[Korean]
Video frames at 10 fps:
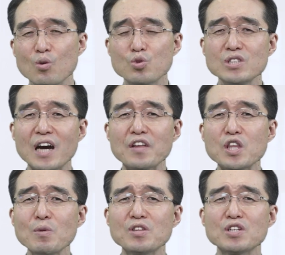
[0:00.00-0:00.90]
우리는
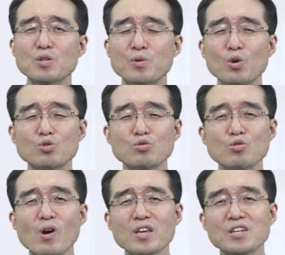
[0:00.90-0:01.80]
하나됨에 대해서 별로
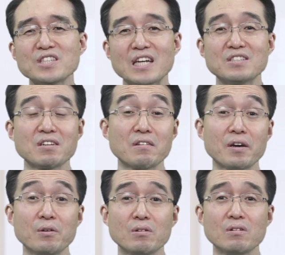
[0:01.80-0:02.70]
중요하게 얘기하지
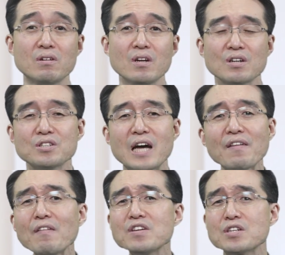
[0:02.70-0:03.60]
않잖아요. 그러나
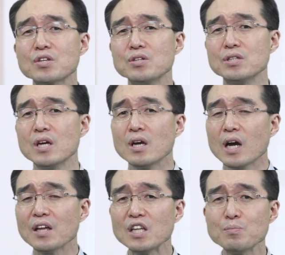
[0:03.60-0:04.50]
하나님께서는
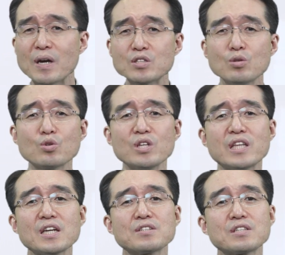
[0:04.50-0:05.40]
하나님 백성으로 이
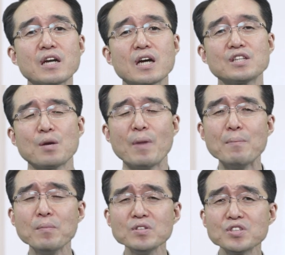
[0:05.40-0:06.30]
땅에서 살아갈 때
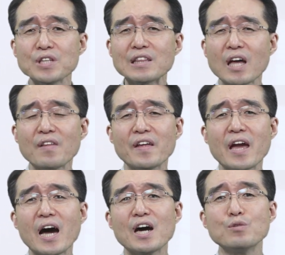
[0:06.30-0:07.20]
맨 먼저
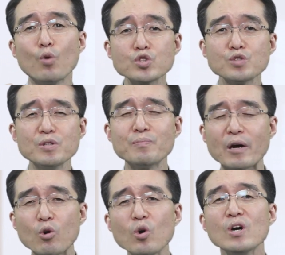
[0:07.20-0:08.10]
나타나야 할 모습은
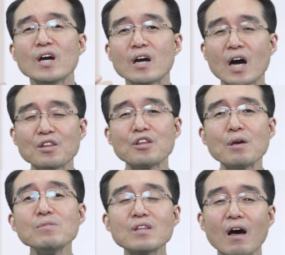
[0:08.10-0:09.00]
바로
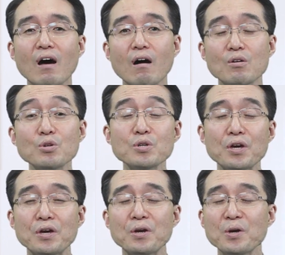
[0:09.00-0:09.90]
하나됨이다.
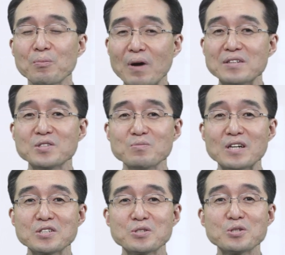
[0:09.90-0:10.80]
이렇게
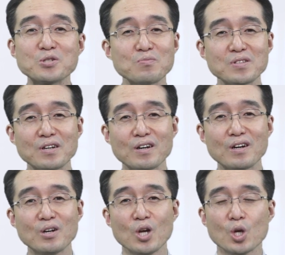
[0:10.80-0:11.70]
말씀하시는 것입니다.
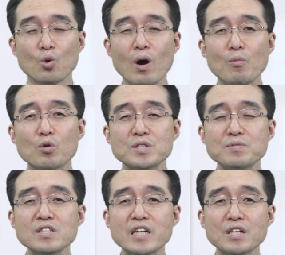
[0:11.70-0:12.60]
요한복음
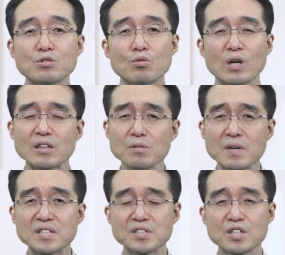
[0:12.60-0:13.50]
17장에서도 같은
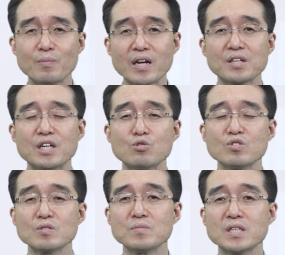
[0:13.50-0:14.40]
메시지를 발견할 수
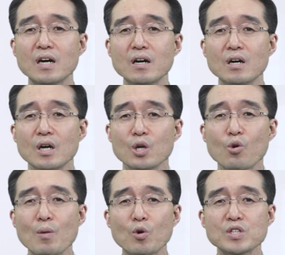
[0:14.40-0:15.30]
있습니다.
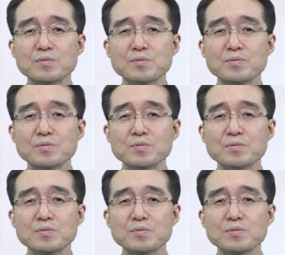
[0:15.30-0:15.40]
요한복음